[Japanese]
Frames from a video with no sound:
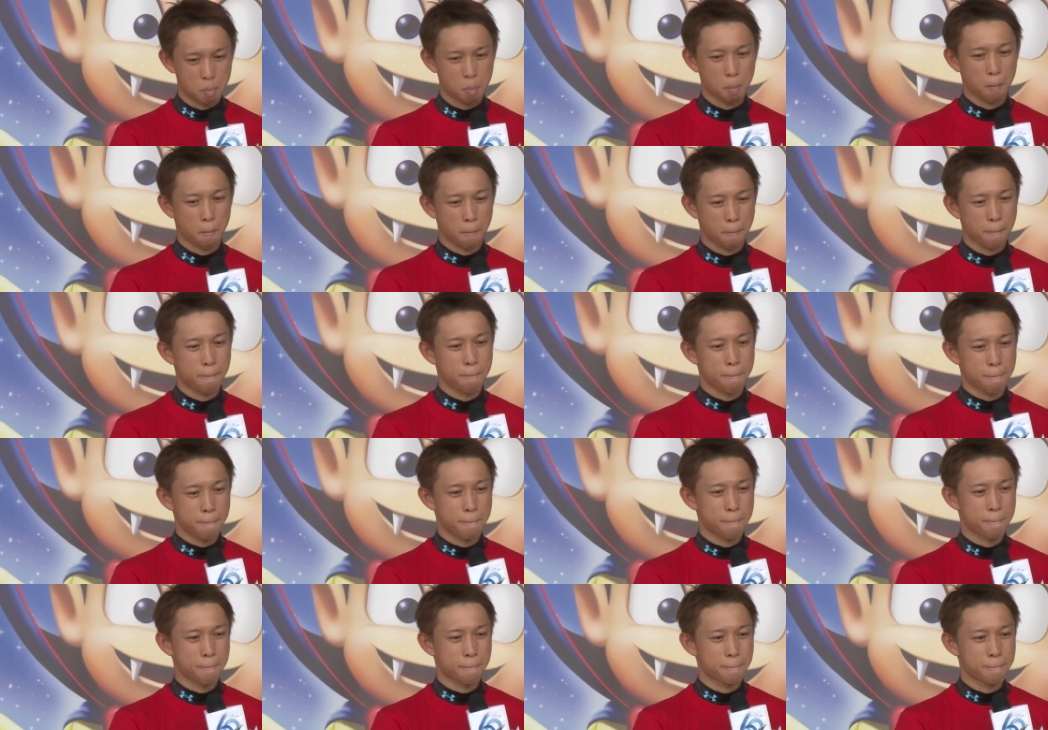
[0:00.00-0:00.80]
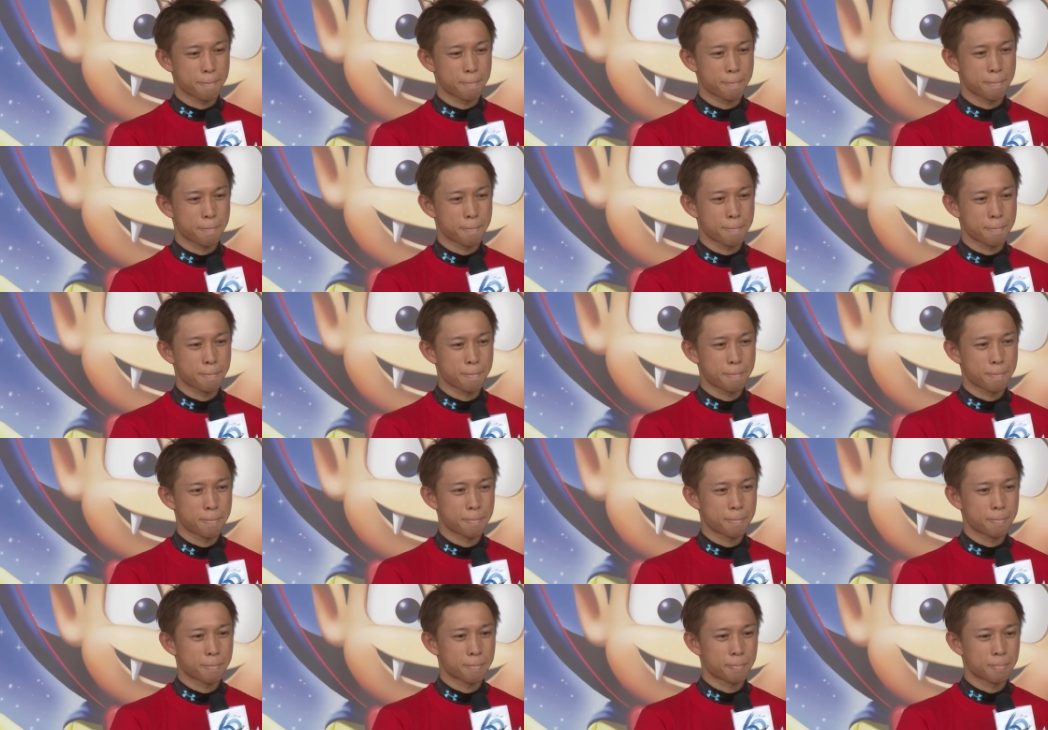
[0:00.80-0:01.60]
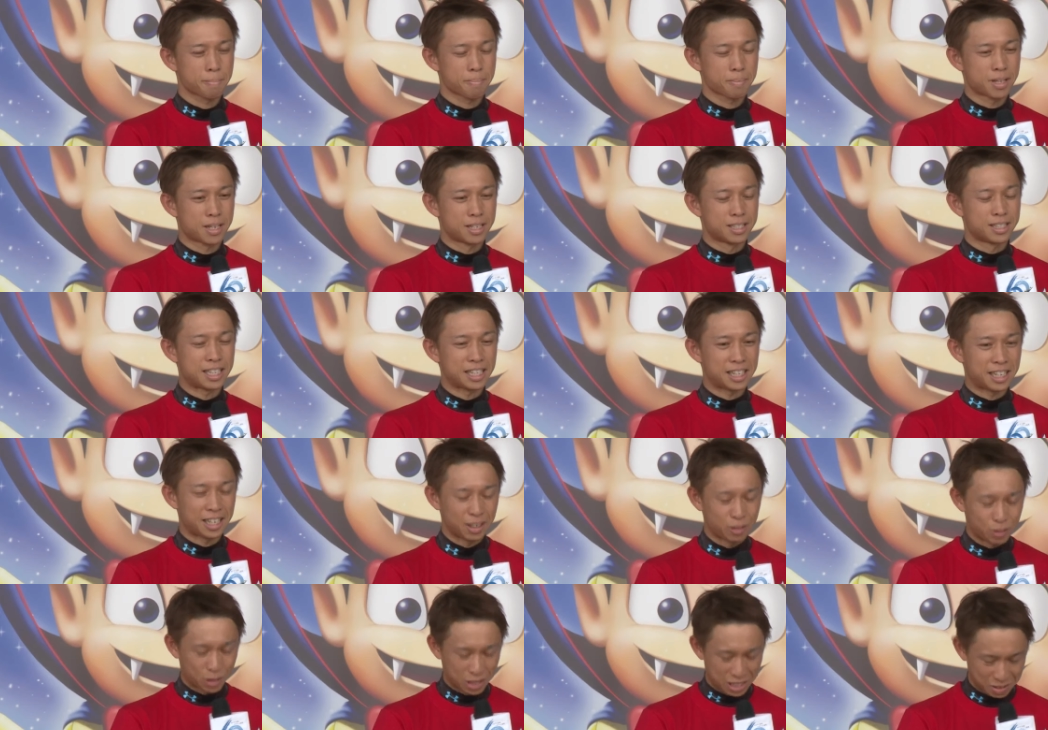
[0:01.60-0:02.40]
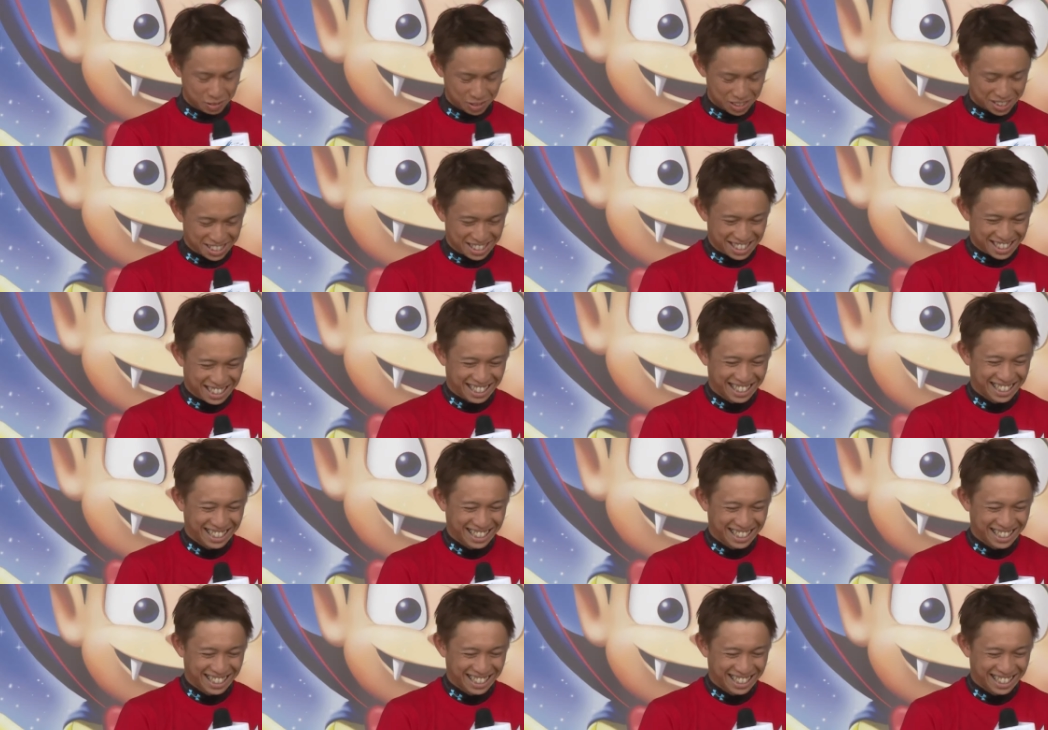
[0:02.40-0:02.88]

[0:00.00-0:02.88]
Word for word: あのいいハンドクリームあったら紹介してぜひお願いします